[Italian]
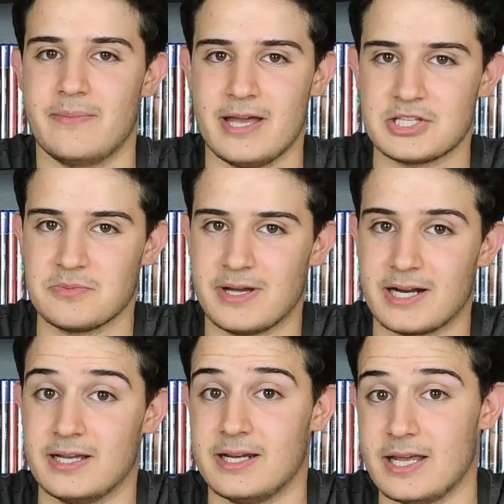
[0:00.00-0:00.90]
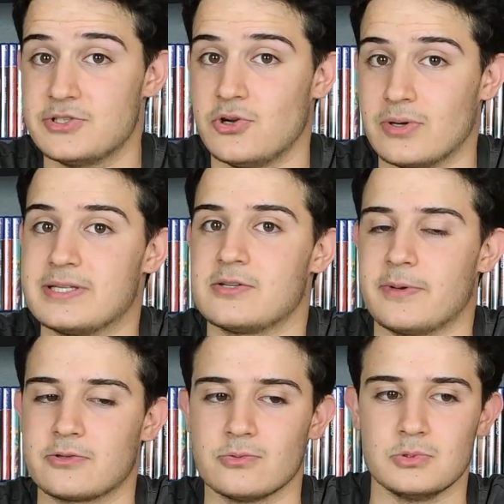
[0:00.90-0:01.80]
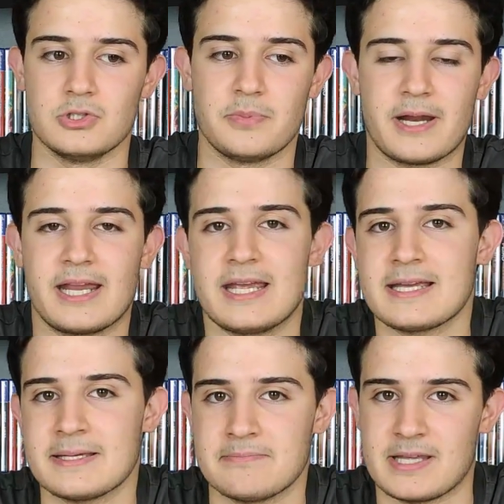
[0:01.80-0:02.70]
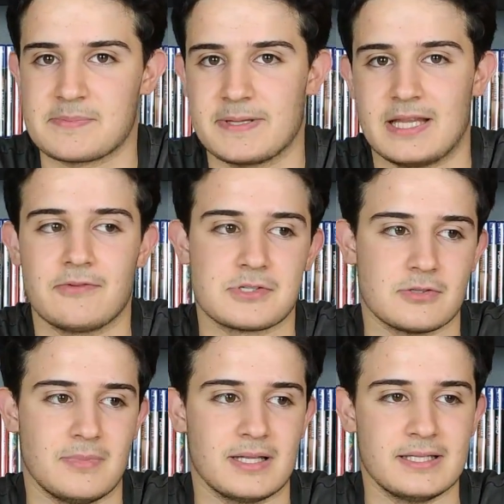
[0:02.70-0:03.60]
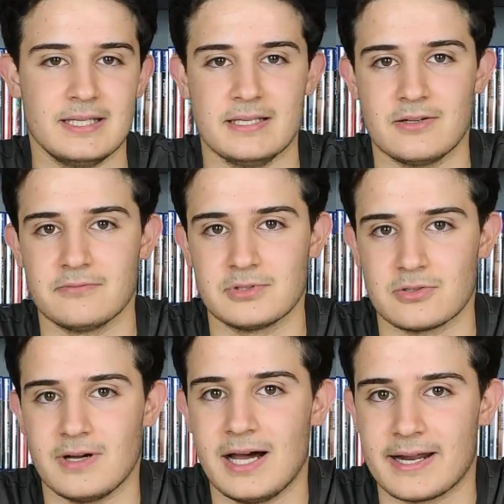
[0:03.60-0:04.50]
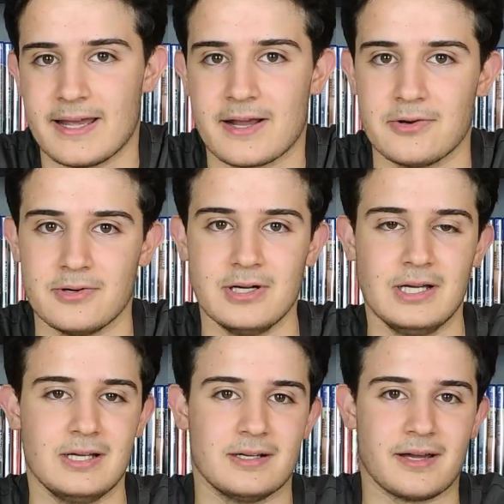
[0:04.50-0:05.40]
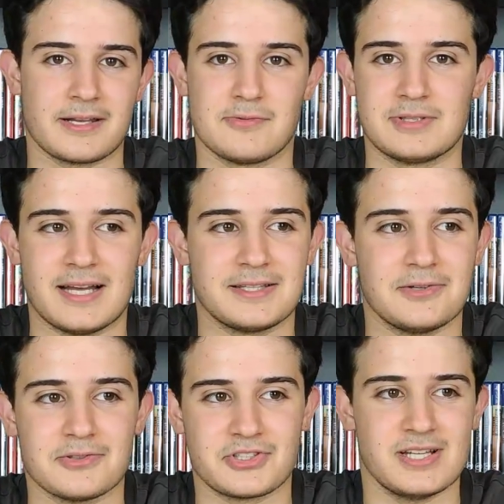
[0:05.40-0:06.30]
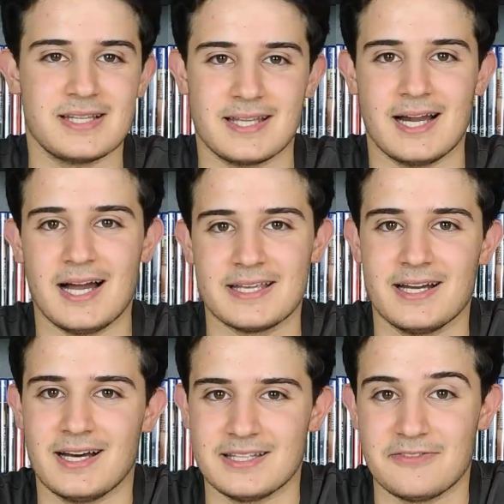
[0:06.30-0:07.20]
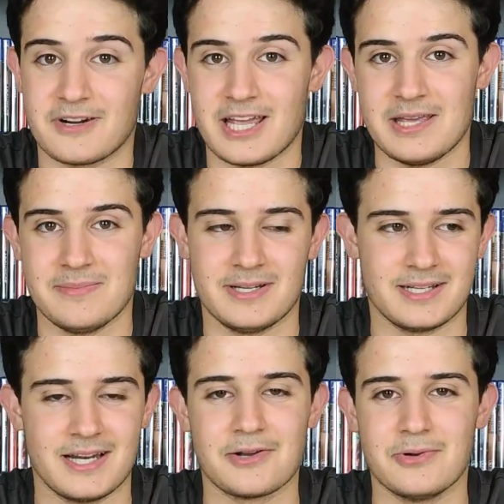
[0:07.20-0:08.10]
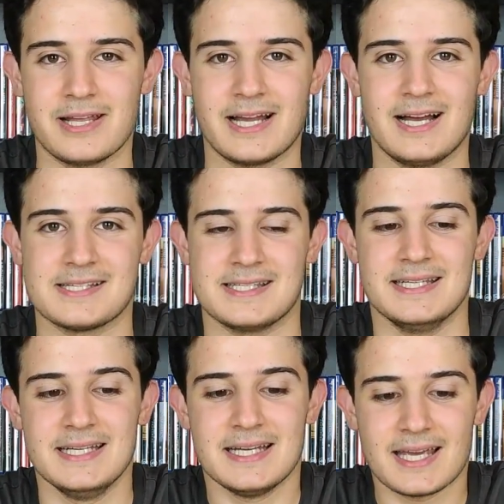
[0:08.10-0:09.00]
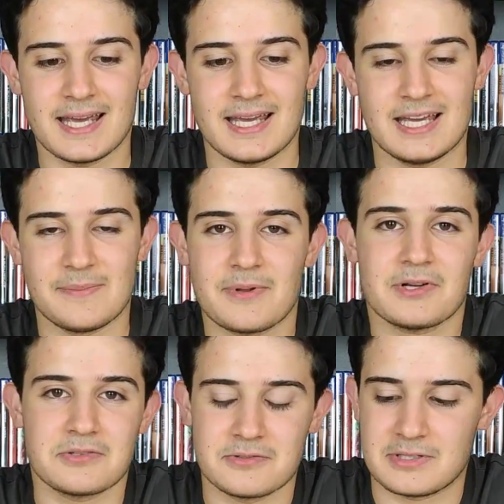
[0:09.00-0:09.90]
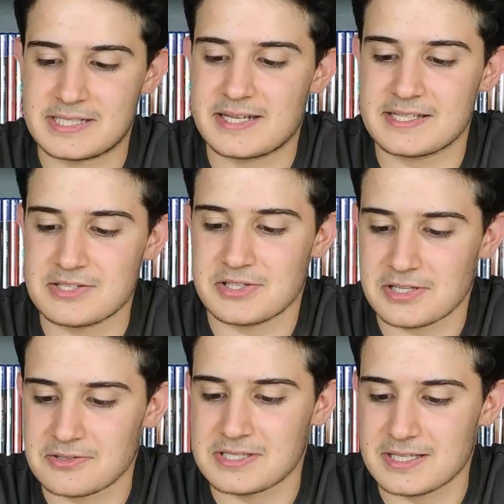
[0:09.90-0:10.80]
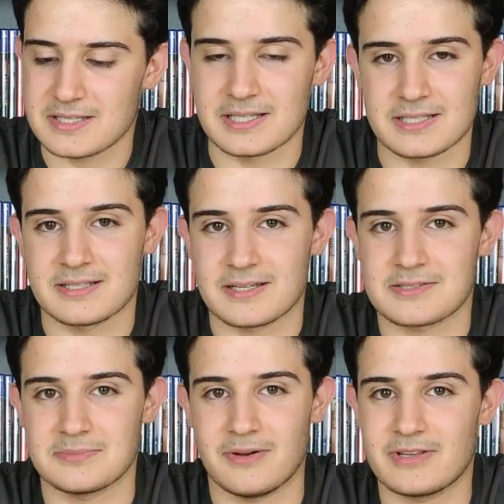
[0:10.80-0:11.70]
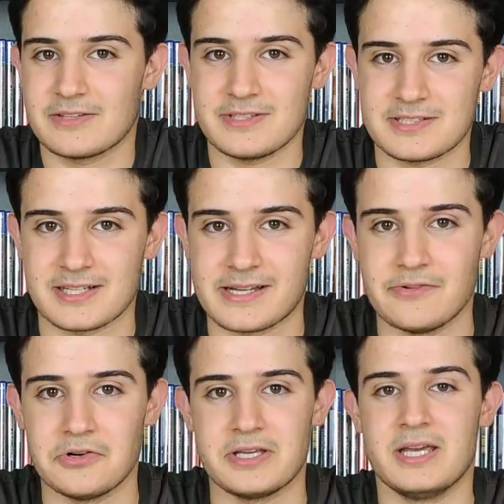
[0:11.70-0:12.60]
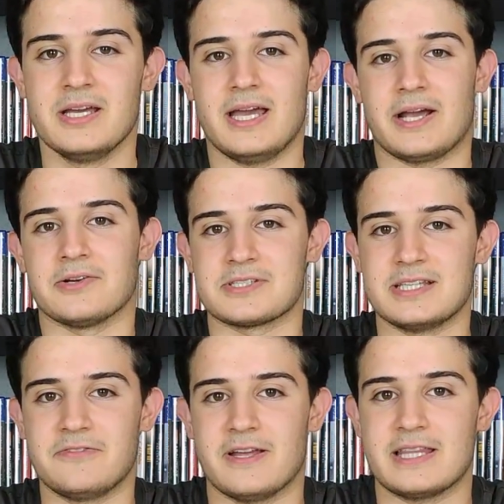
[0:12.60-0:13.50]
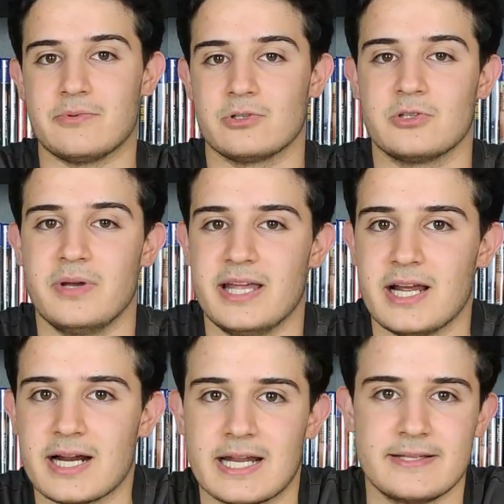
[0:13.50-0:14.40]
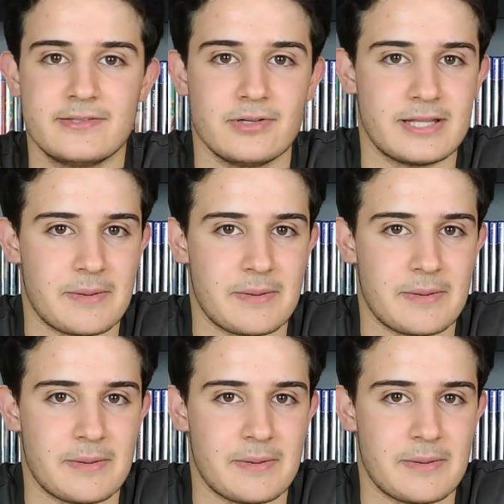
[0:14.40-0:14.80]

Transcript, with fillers: i benchmark nei giochi soprattutto, perché mi aspettavo insomma di non trovare, ecco, risultati con centinaia di frame in alcuni casi, e, però devo essere sincero, sì, eh, insomma avete visto anche voi, ecco, si difende molto bene anche i titoli